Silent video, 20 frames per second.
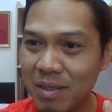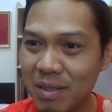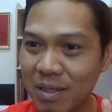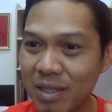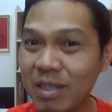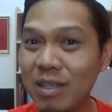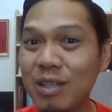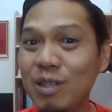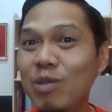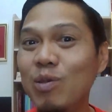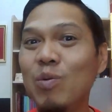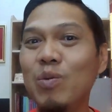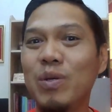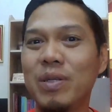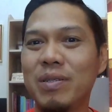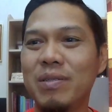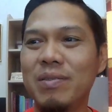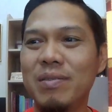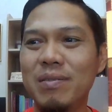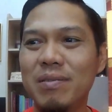ดึงดูด
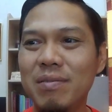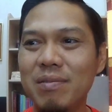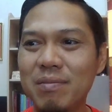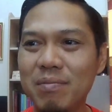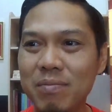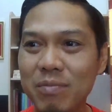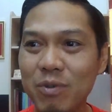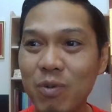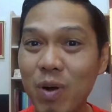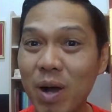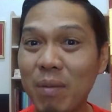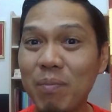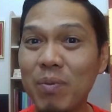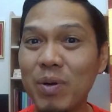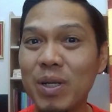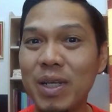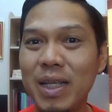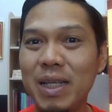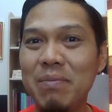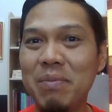ความพ
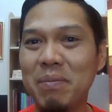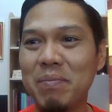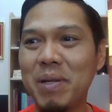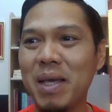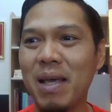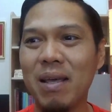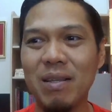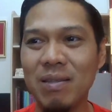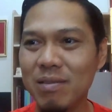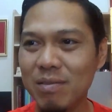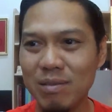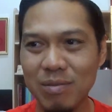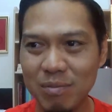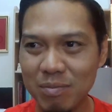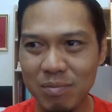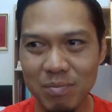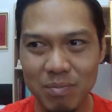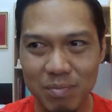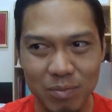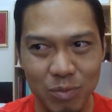อดีแบบเนี้ย
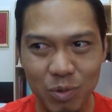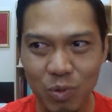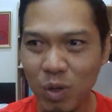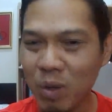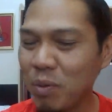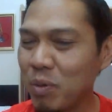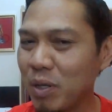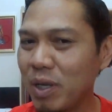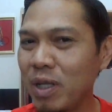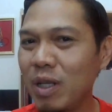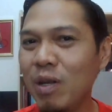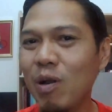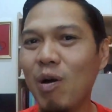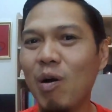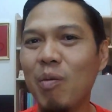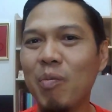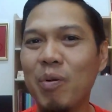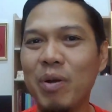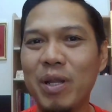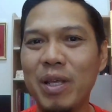สวยพอดีหล่
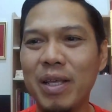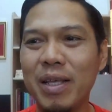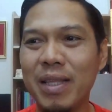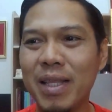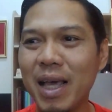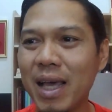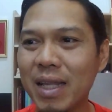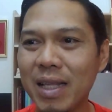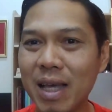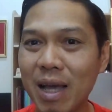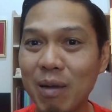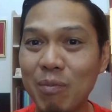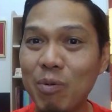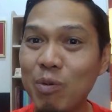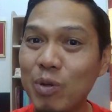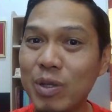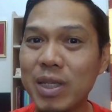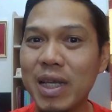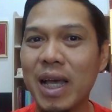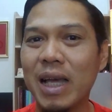อพอดีท่าทาง
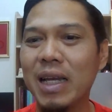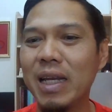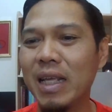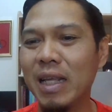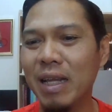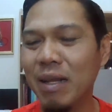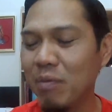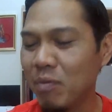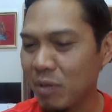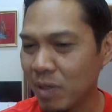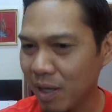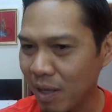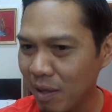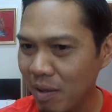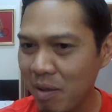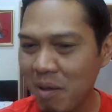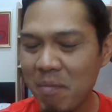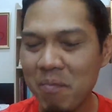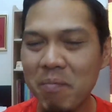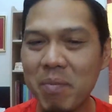พูดจาดีนะพวกนี้
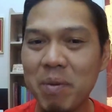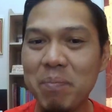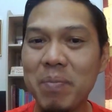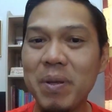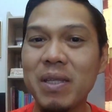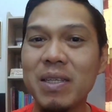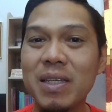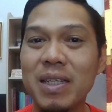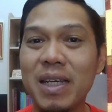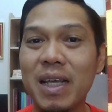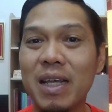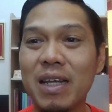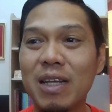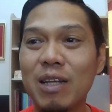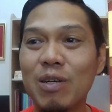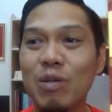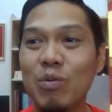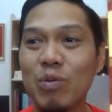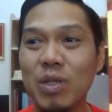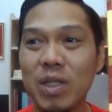มันเป็นเสน่ห์ดึ
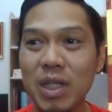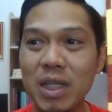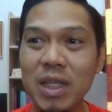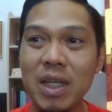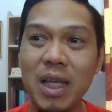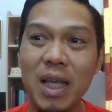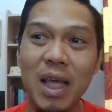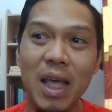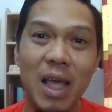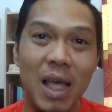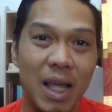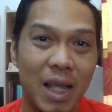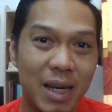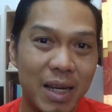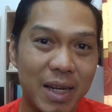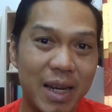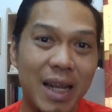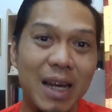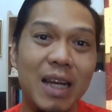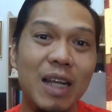งดูดที่
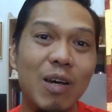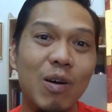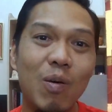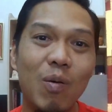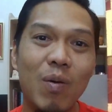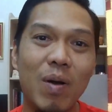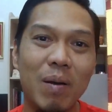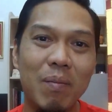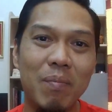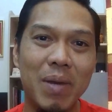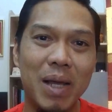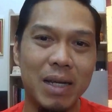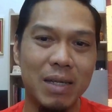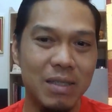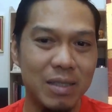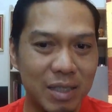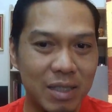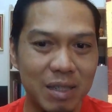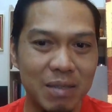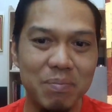ในเรื่องของความรัก
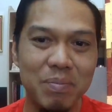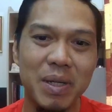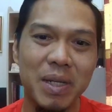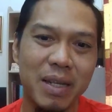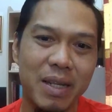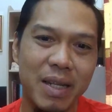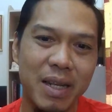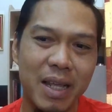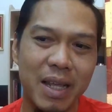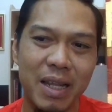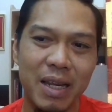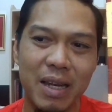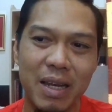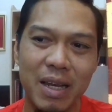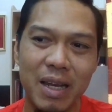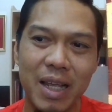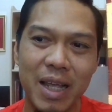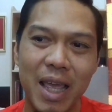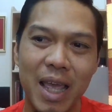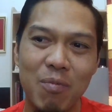จึงเป็นใน
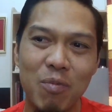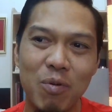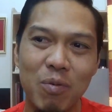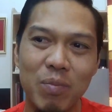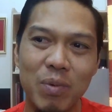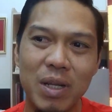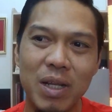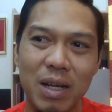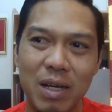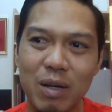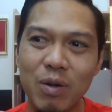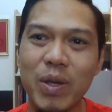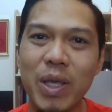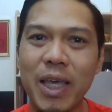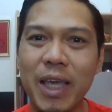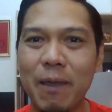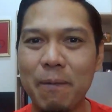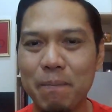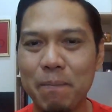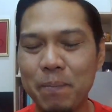ในแง่มุมที่โอเค
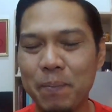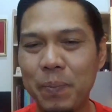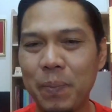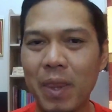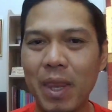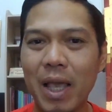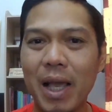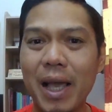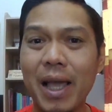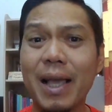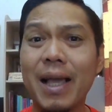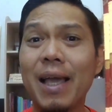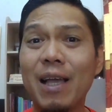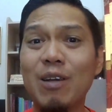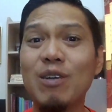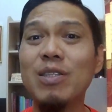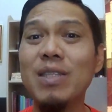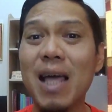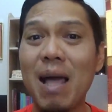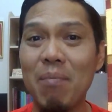ใค
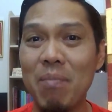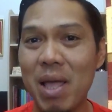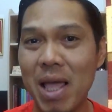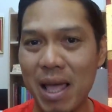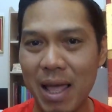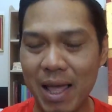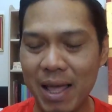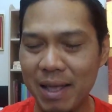รๆก็ตามหา